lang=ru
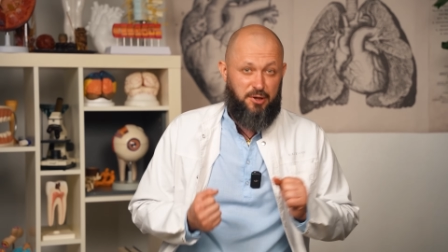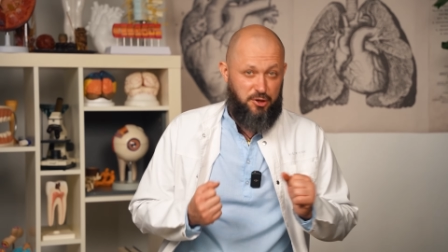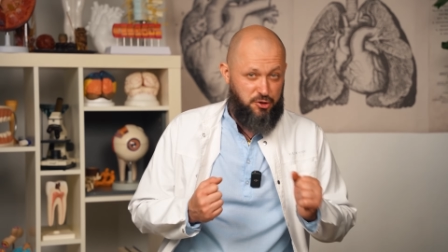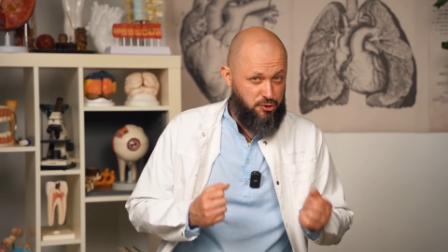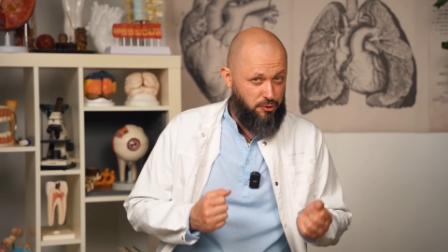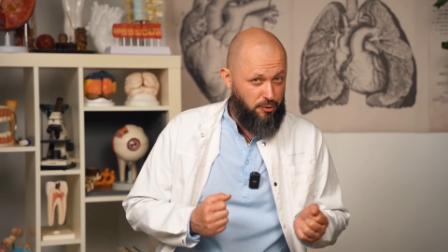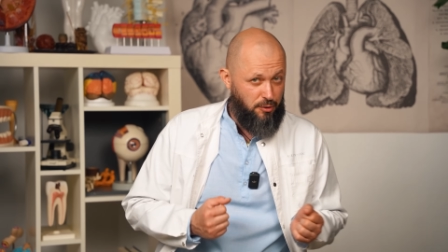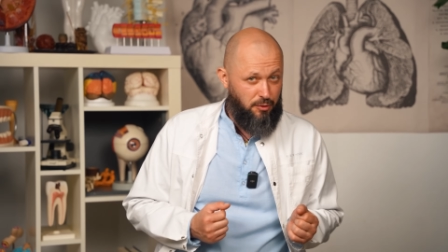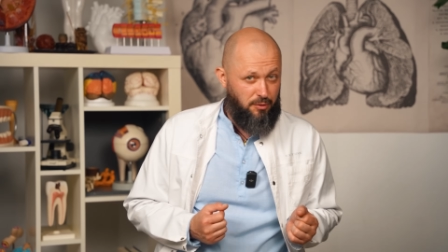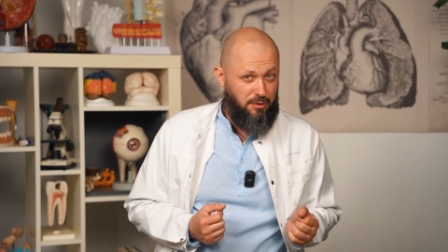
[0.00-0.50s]

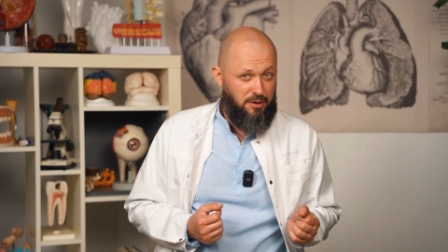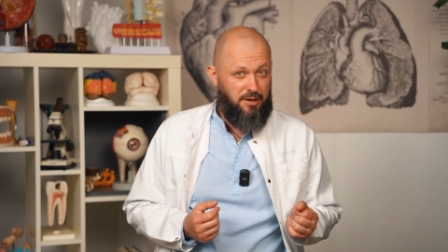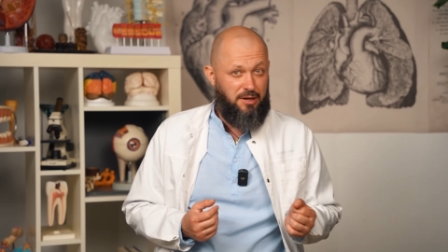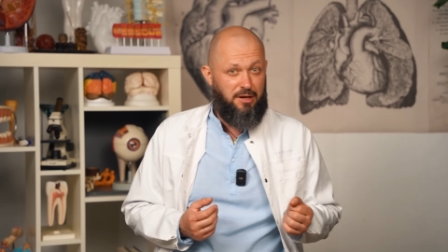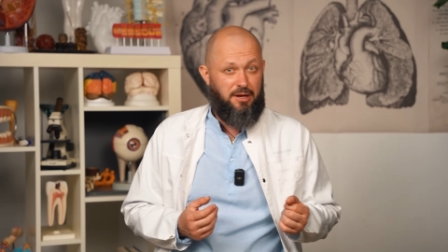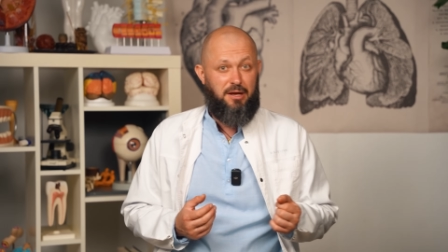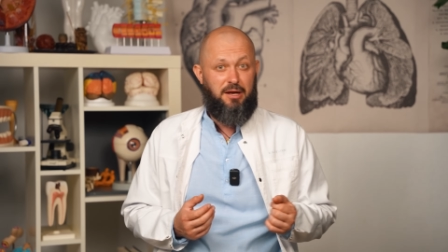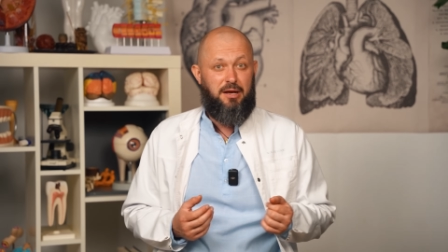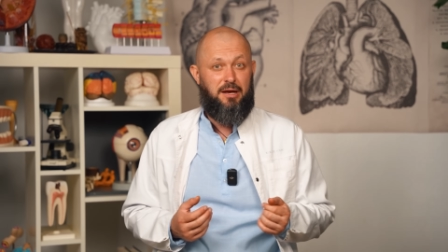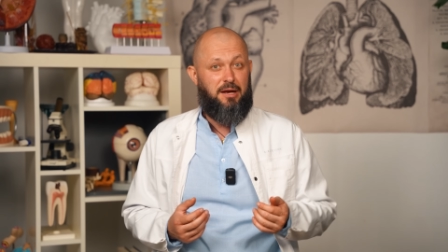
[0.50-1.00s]
Пришел,
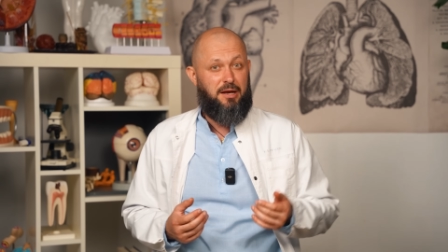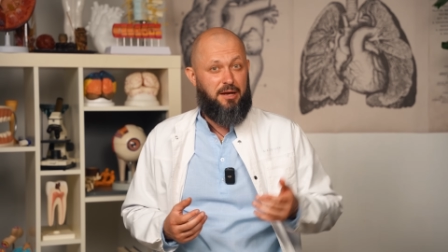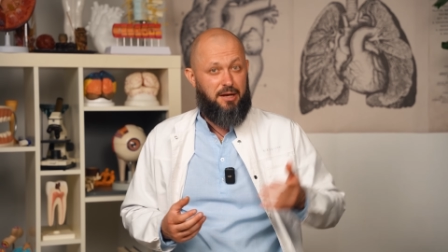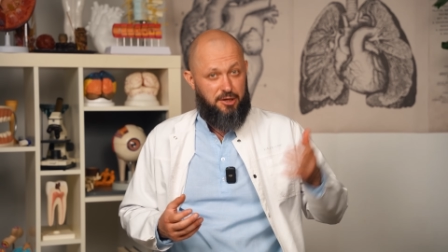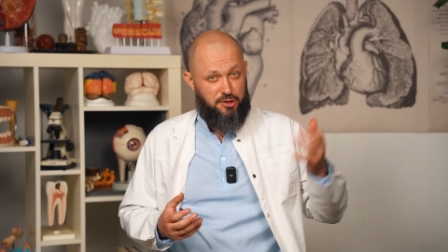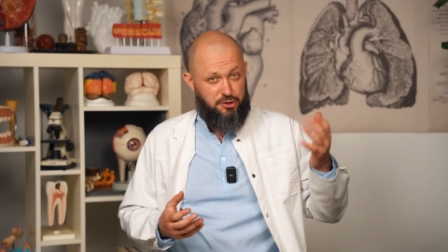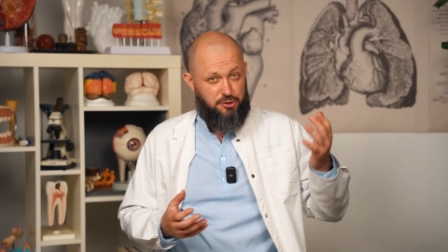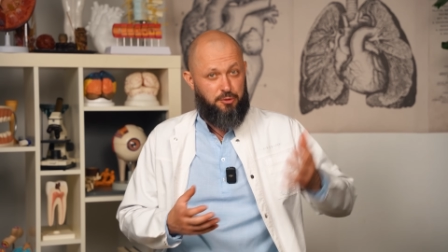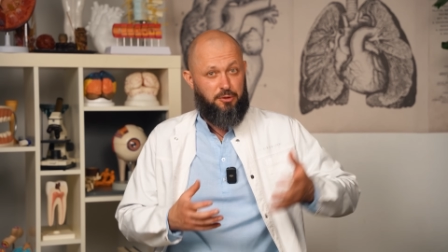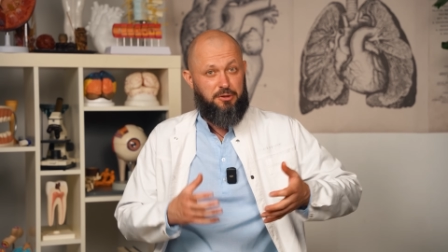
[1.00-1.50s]

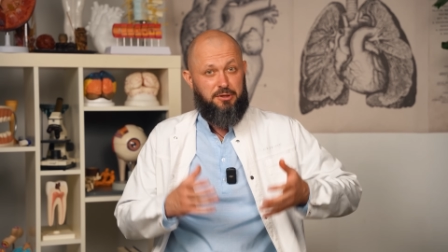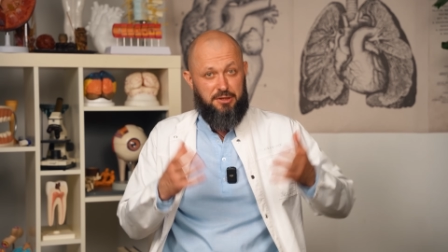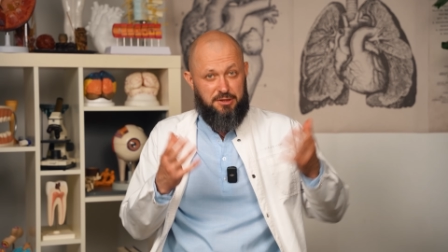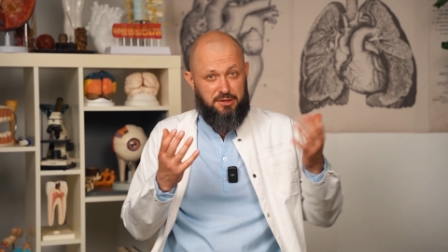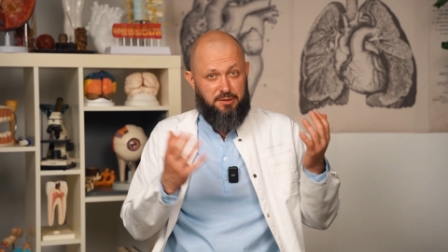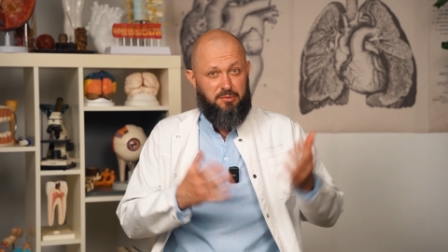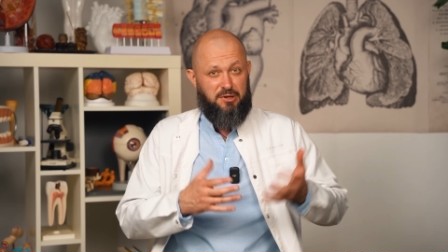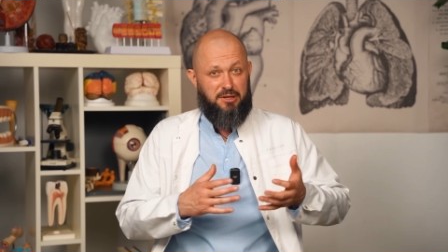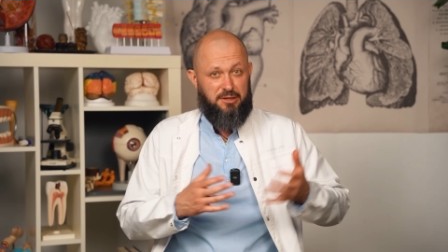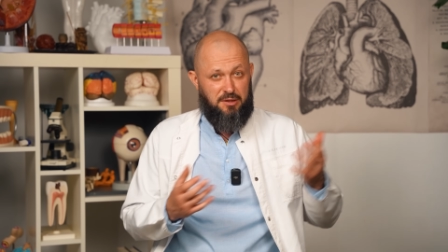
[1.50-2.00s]
что-то
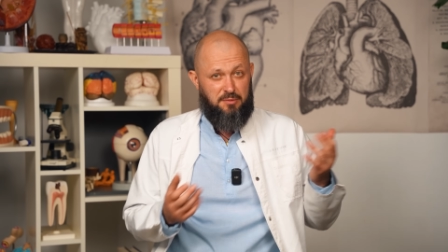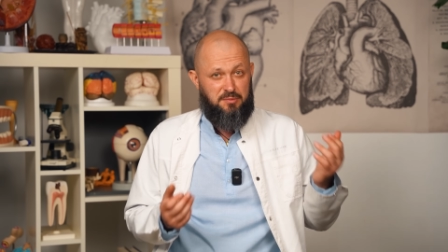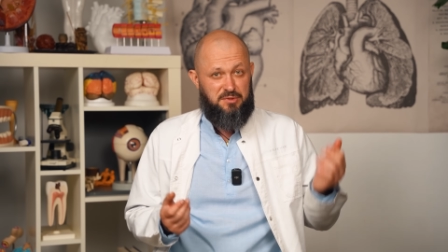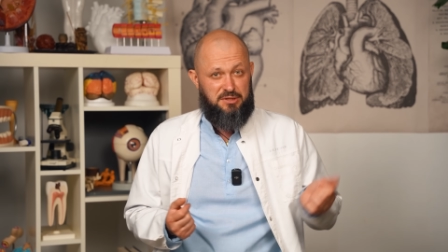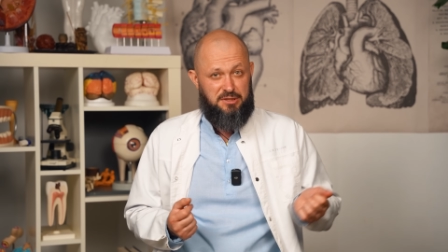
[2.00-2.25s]
тебе там